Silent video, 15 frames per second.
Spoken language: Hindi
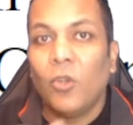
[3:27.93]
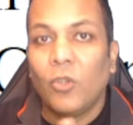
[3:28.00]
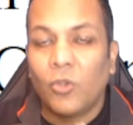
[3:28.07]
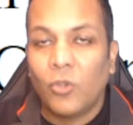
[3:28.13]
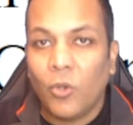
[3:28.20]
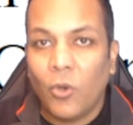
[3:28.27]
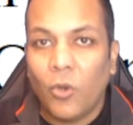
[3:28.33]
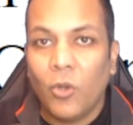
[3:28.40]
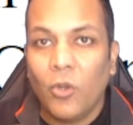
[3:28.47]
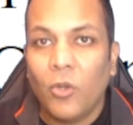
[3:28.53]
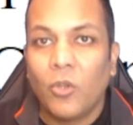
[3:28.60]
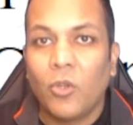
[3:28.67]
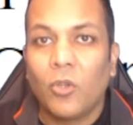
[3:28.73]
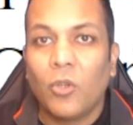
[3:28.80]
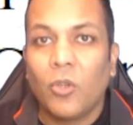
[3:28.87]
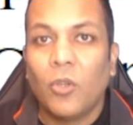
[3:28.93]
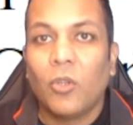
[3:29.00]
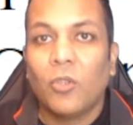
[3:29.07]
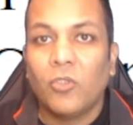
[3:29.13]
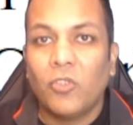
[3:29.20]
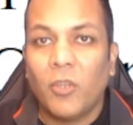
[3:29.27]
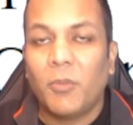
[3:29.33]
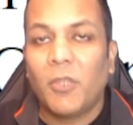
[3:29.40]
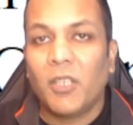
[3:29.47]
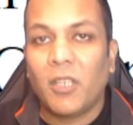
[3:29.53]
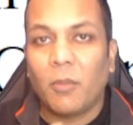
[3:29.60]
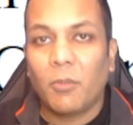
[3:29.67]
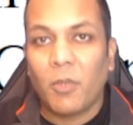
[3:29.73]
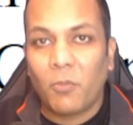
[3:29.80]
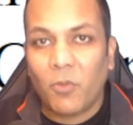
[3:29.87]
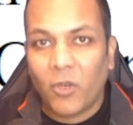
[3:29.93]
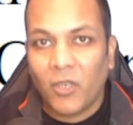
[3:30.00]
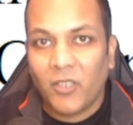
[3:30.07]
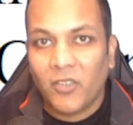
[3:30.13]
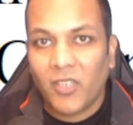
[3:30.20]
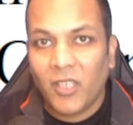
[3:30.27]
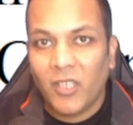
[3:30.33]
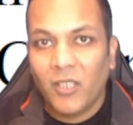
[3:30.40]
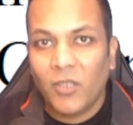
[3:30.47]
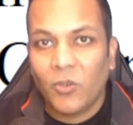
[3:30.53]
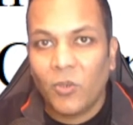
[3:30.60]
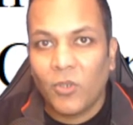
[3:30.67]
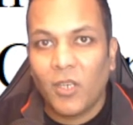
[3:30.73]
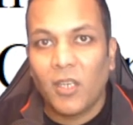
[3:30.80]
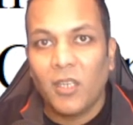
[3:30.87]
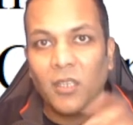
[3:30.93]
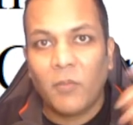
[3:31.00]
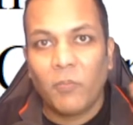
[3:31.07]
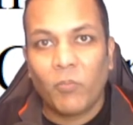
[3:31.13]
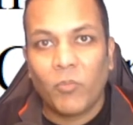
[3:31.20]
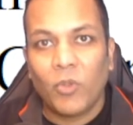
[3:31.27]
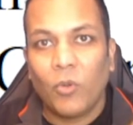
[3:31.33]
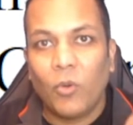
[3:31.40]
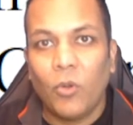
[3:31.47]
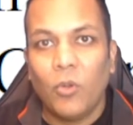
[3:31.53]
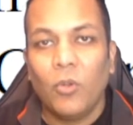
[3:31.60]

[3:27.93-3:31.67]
तो जब तक आपका प्रोडक्ट सेल नहीं होगा तो